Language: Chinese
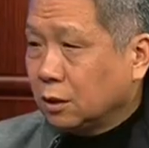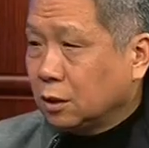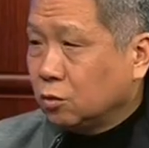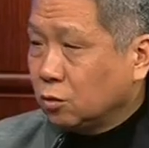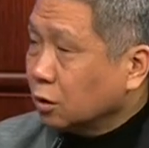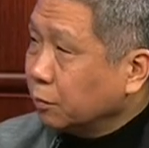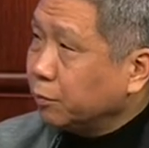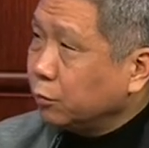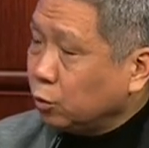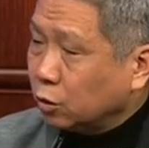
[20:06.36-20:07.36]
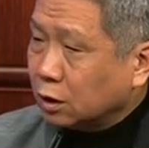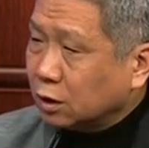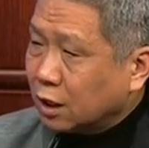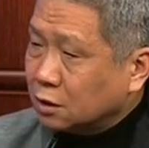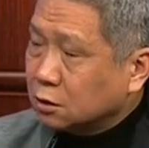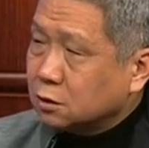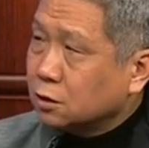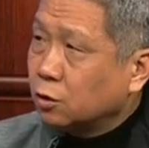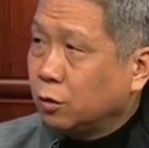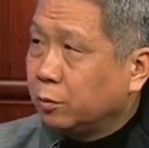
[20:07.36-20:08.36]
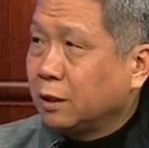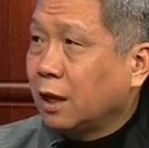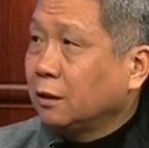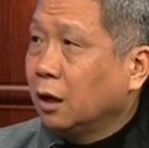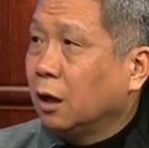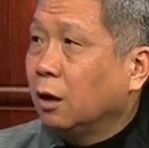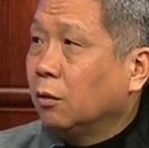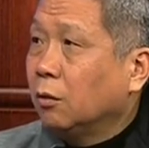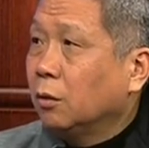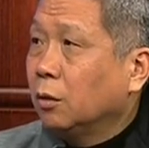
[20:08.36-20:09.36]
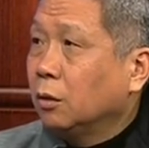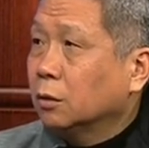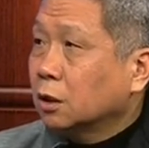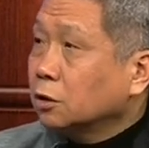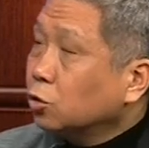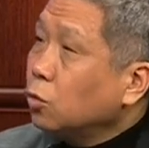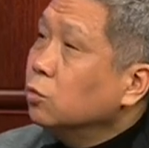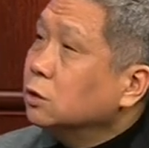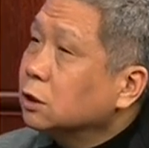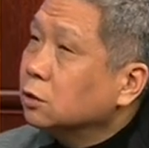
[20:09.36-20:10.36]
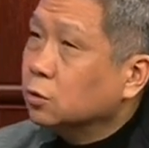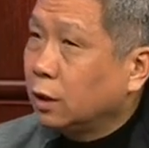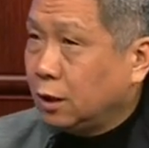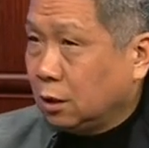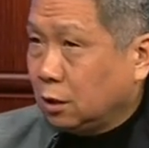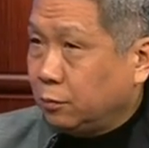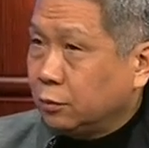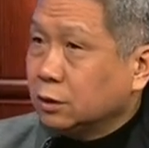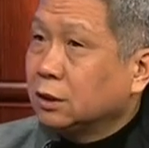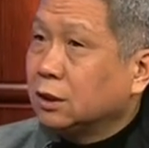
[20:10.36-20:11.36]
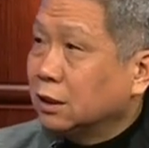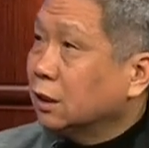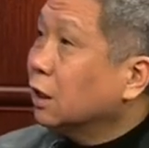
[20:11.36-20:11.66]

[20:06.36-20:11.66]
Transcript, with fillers: 键女的女的天生自律比男的好，它是动物性决定的，不是你这个